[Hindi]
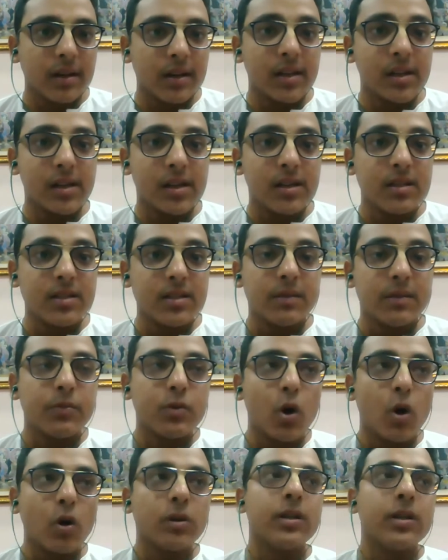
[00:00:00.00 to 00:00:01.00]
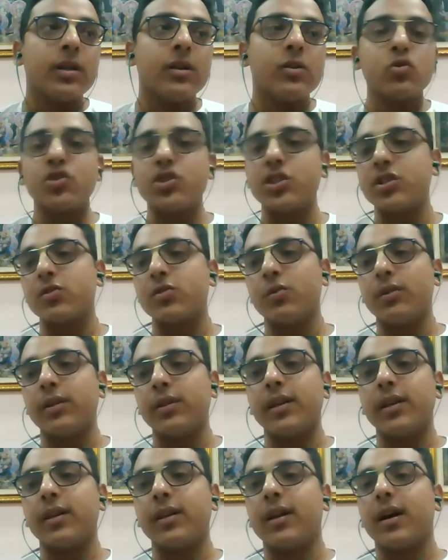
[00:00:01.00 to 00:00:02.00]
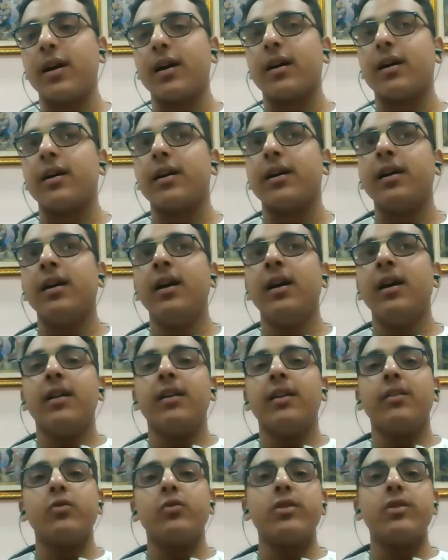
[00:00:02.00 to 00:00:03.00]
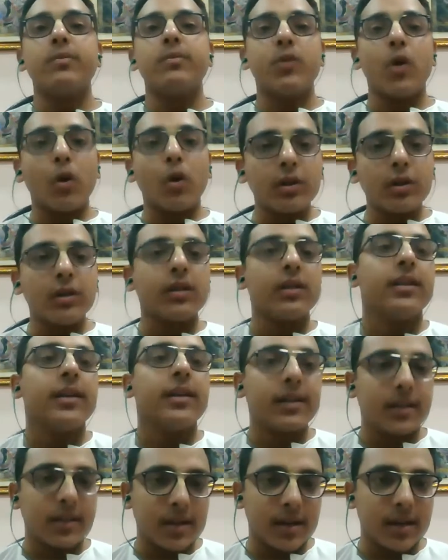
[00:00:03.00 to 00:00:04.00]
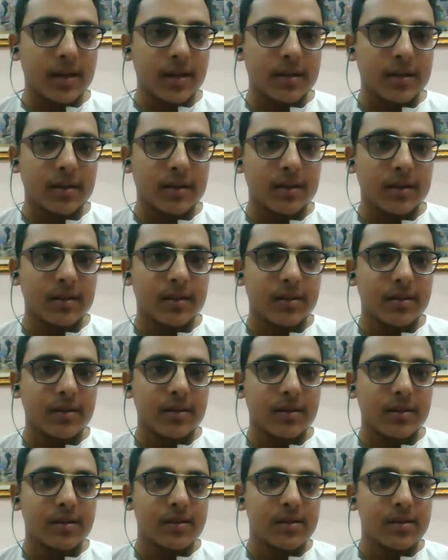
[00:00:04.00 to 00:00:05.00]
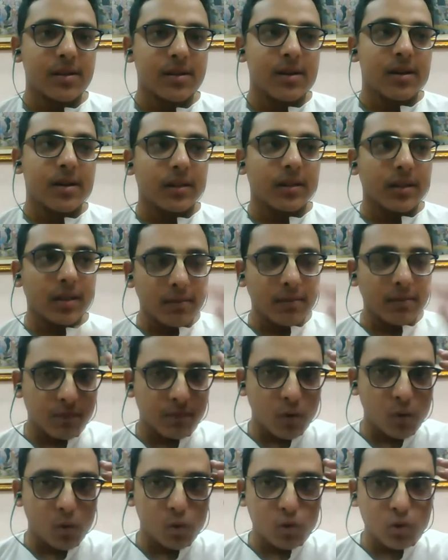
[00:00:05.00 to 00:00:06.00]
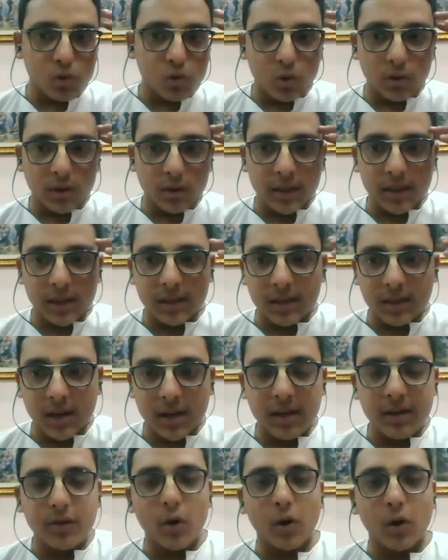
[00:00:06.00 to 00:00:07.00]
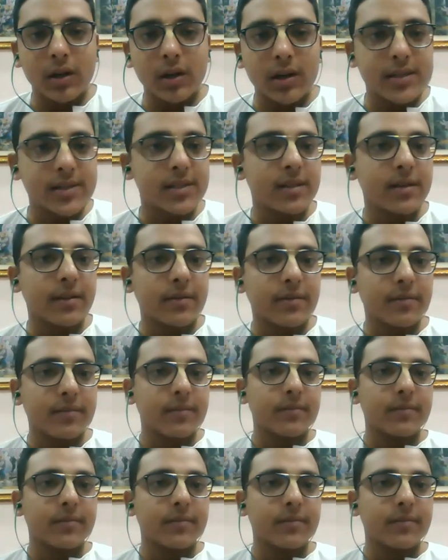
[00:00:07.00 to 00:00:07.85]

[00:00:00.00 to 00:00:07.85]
लेकिन जब डॉक्टर उस चीज को देख रहा है तो जब डॉक्टर देखता है तब वो उसको देखता है नॉलेज से